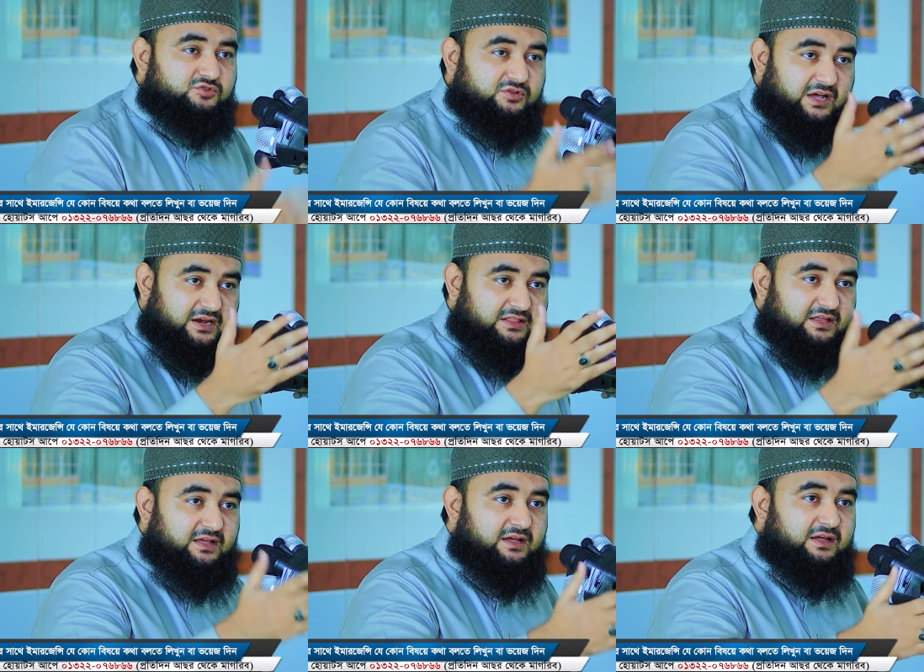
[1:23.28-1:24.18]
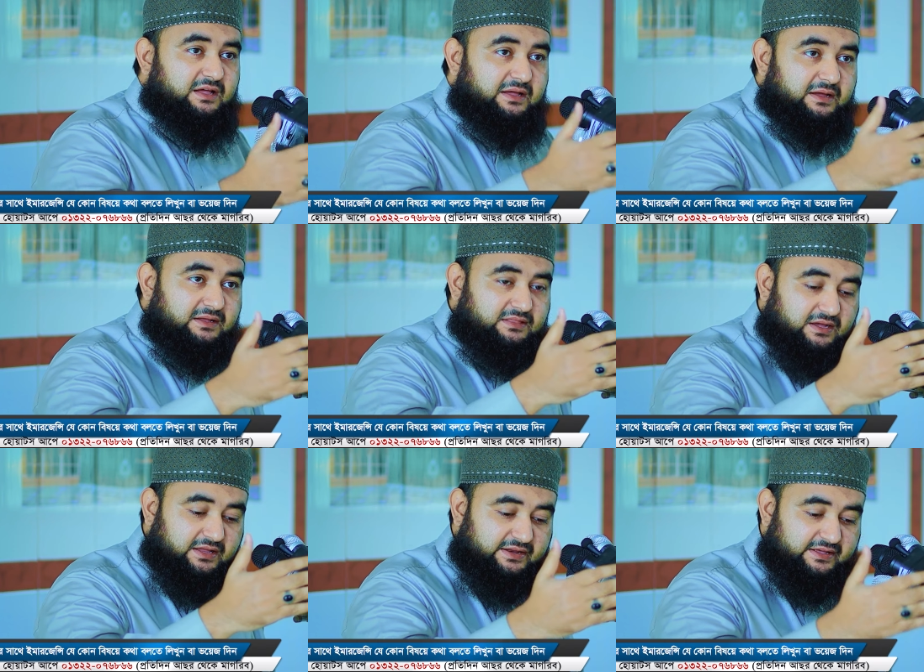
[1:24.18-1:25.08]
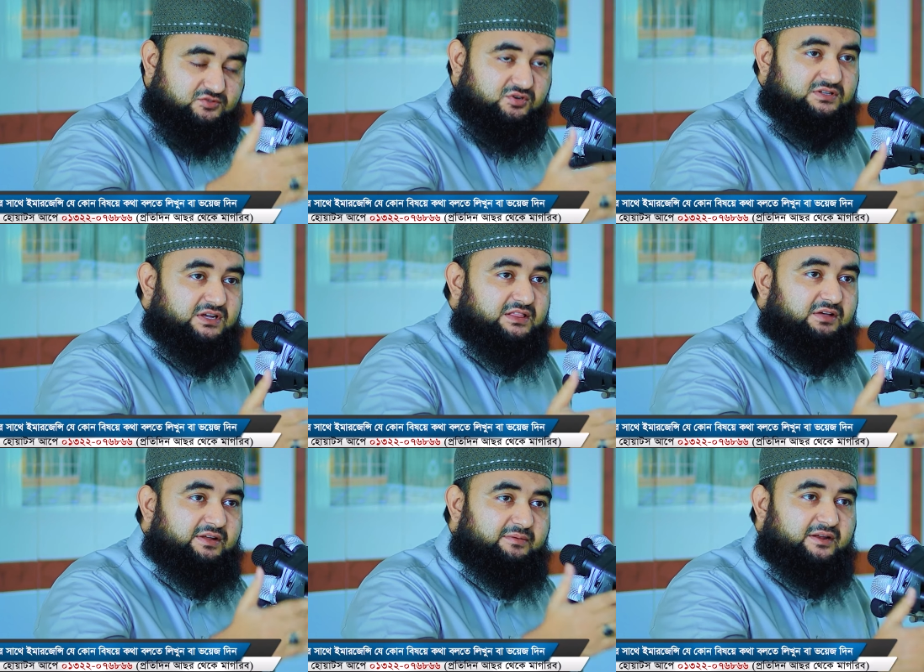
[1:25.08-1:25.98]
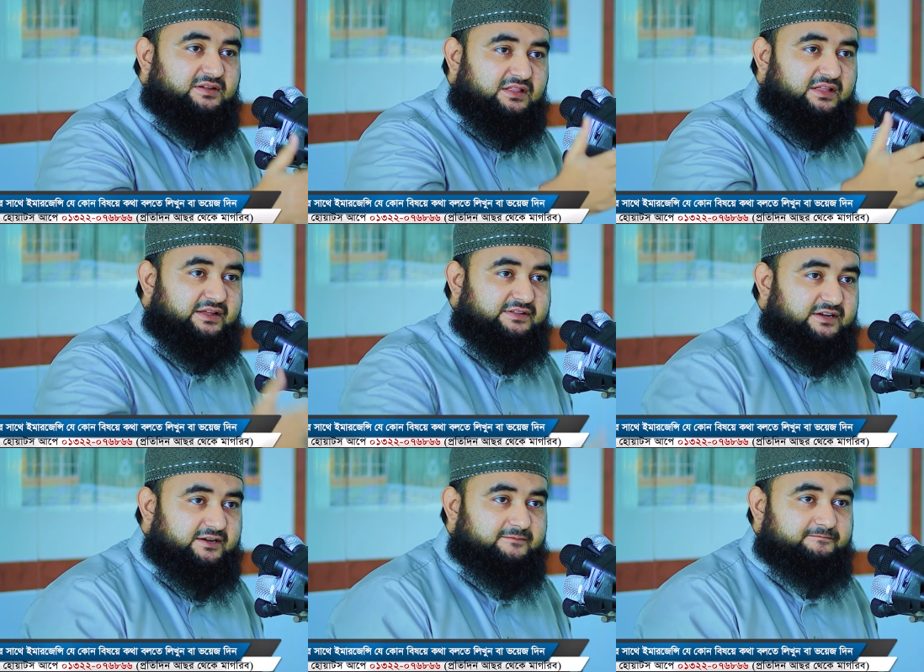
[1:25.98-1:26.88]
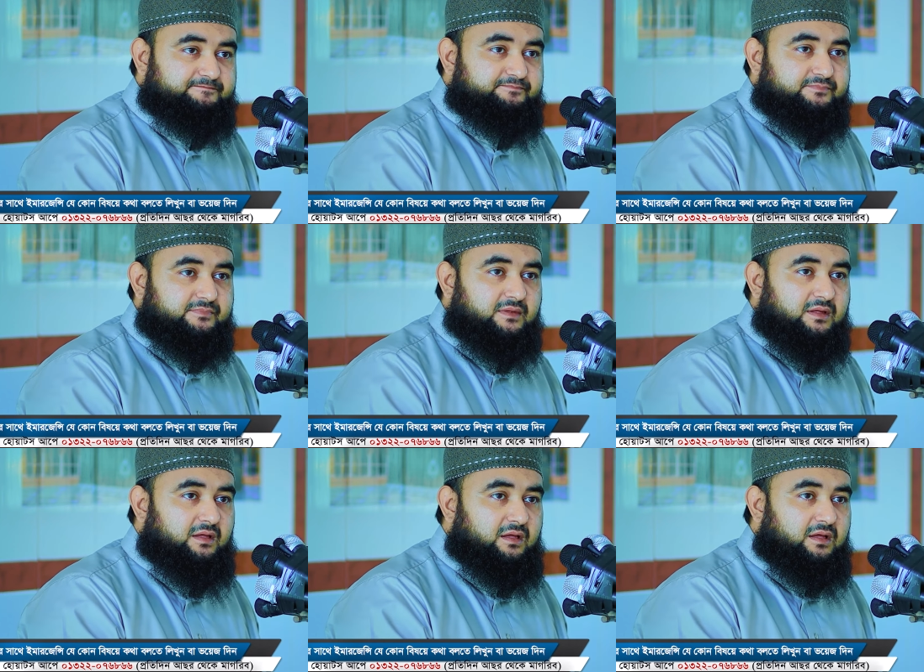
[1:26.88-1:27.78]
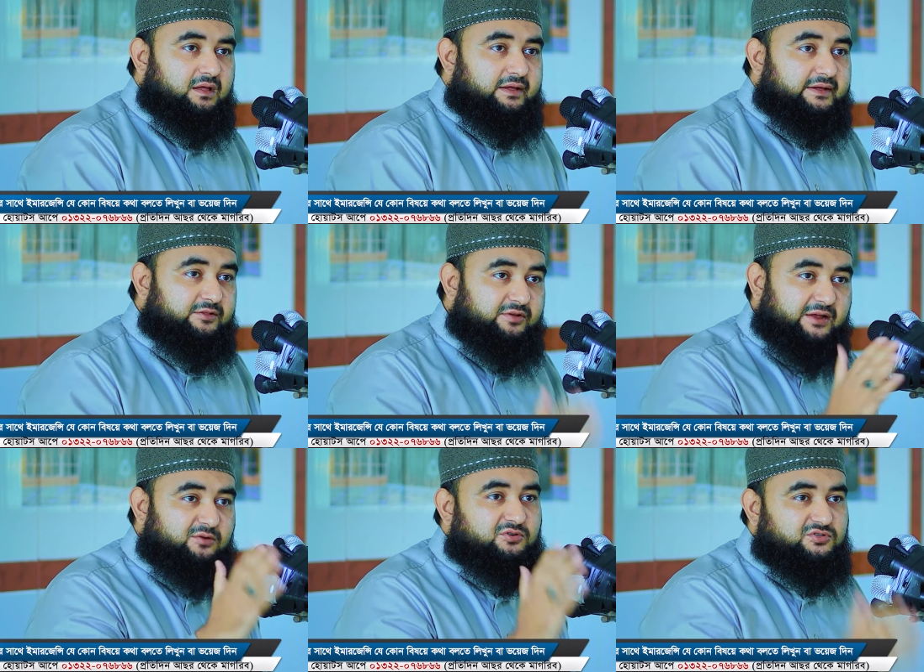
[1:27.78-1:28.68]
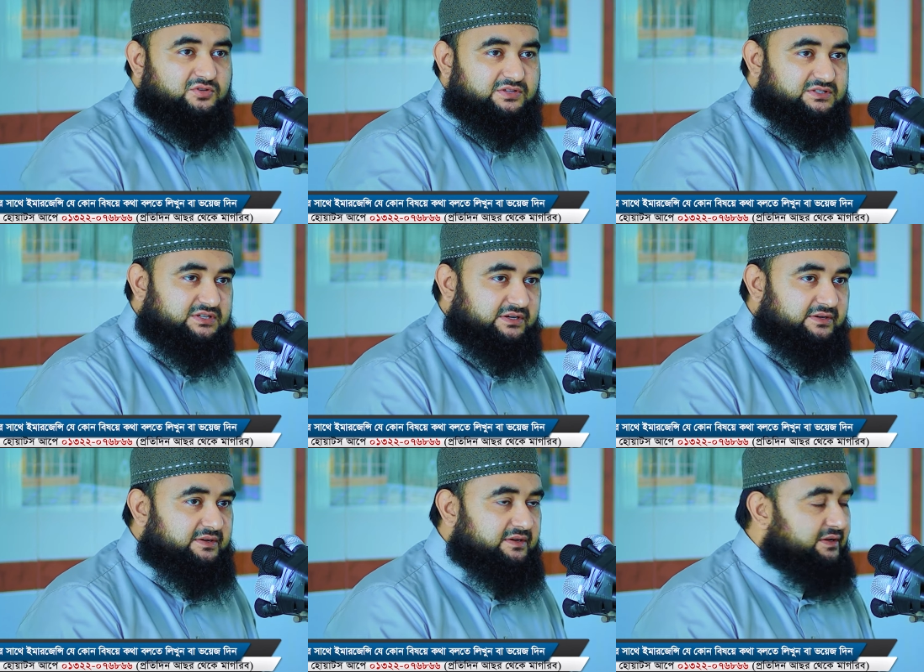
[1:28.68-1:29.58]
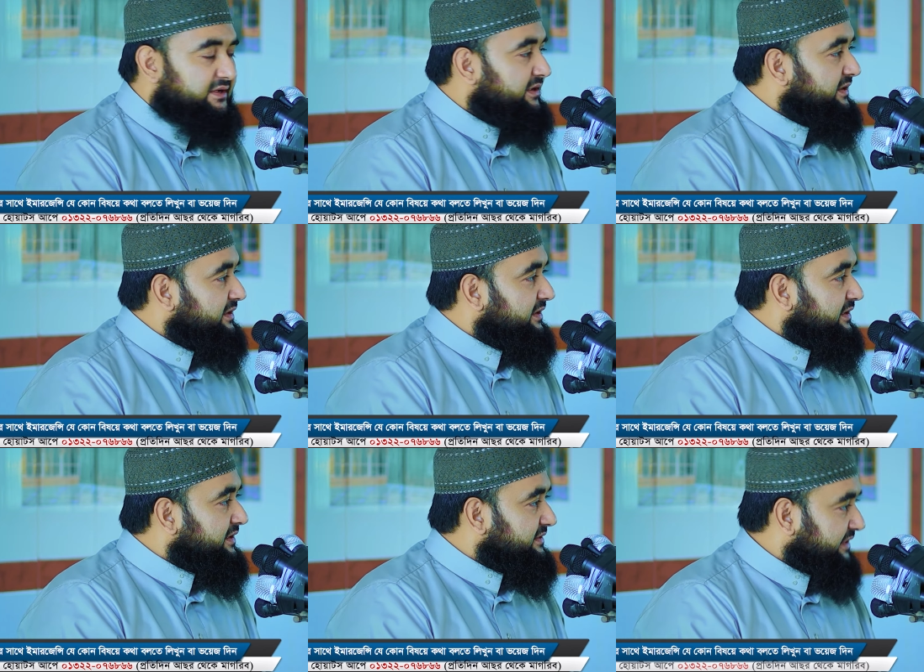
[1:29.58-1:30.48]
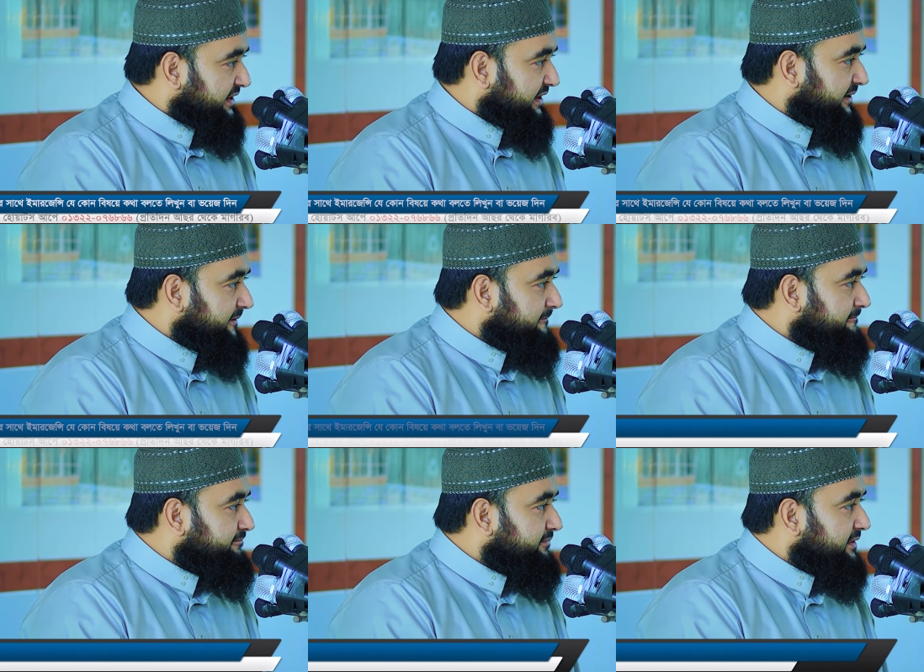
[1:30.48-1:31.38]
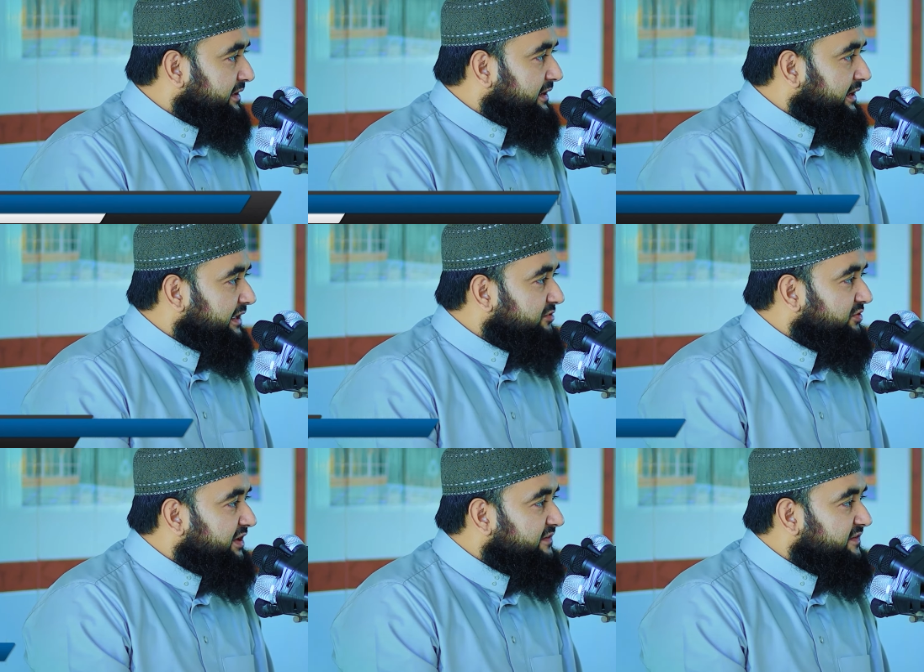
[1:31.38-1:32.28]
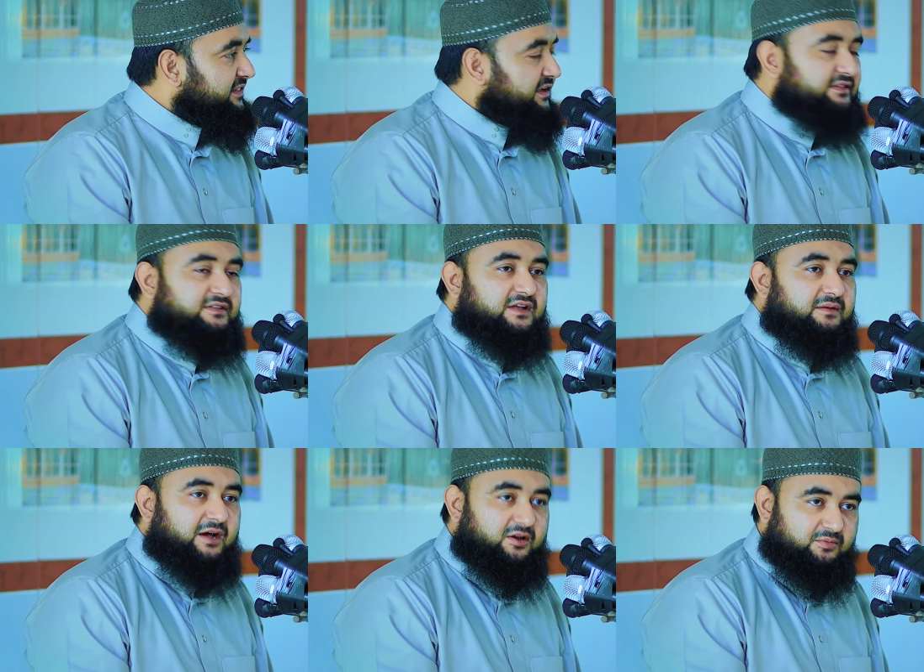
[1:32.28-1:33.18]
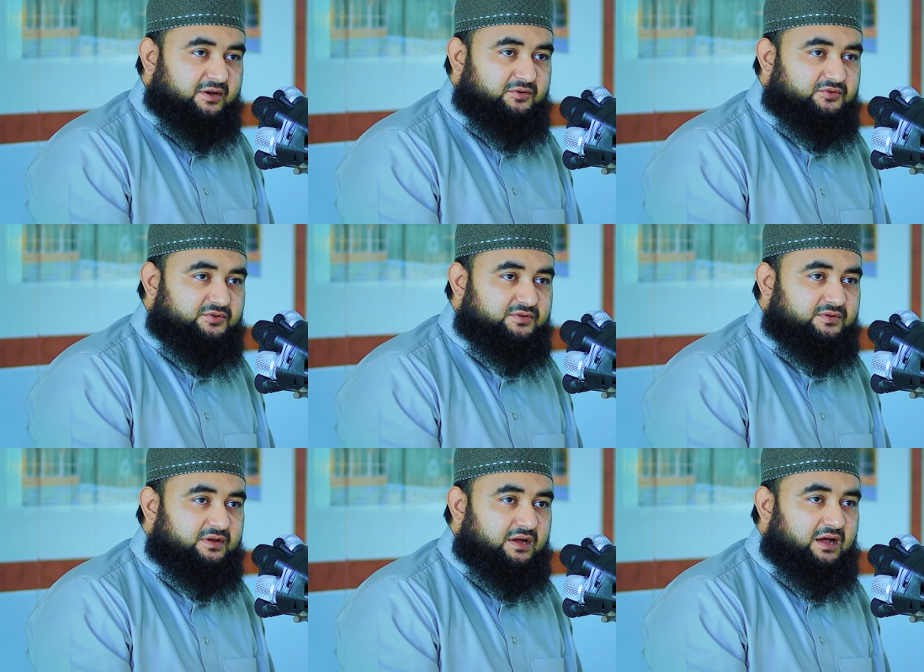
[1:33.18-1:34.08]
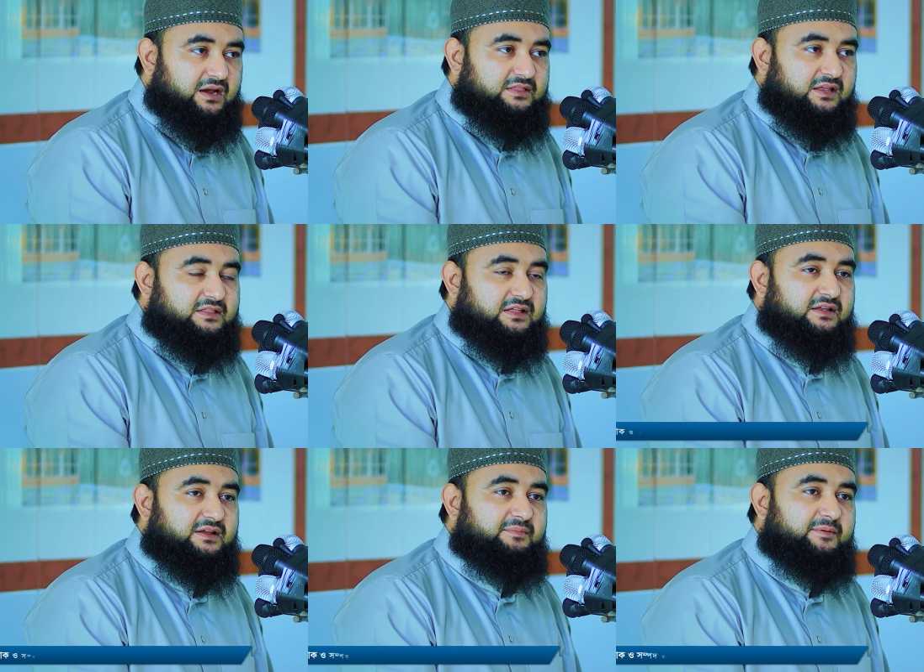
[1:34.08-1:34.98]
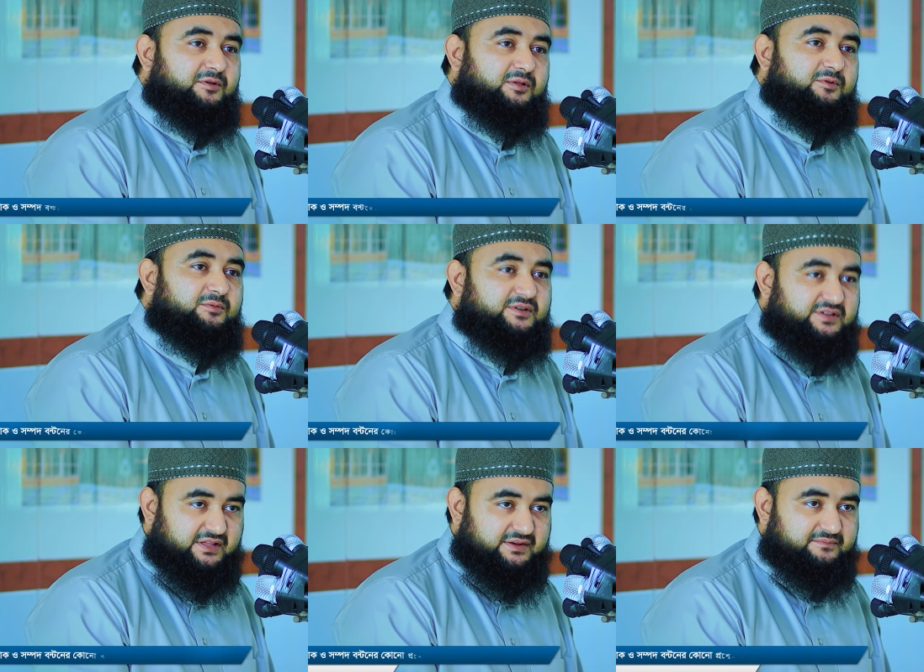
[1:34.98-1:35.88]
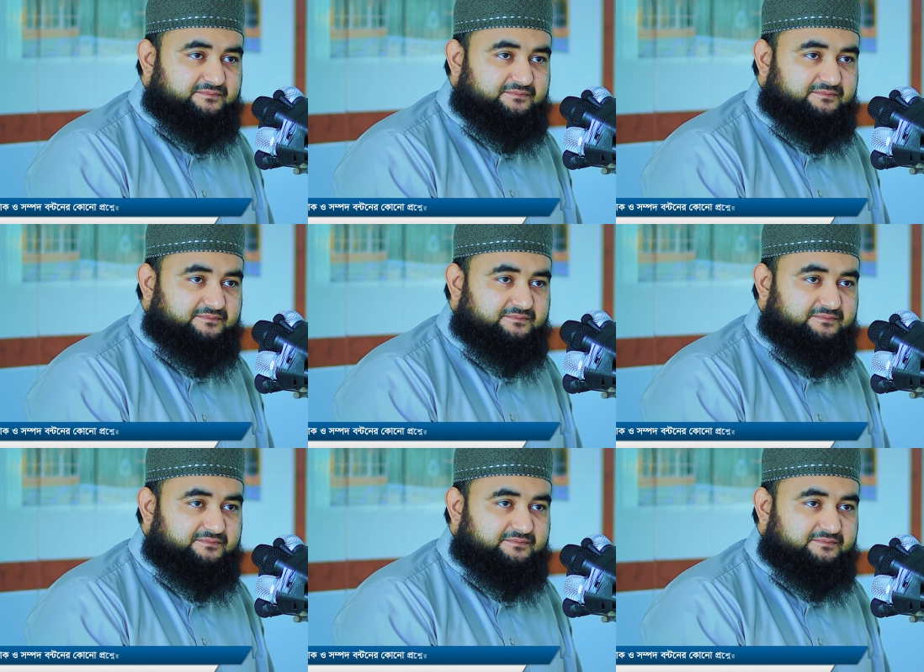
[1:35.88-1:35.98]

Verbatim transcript: যদি আল্লাহ তালা তাকে নিয়ে চলে যান তাহলে ইমানের সাথে নিয়ে যাক কিন্তু কেন কষ্ট দিচ্ছেন দেখেন এই দুনিয়ার জিন্দিগিতে যারা ভালো মানুষ আল্লাহ তালা তাদেরকে বিপদ আপদ বেশি দেন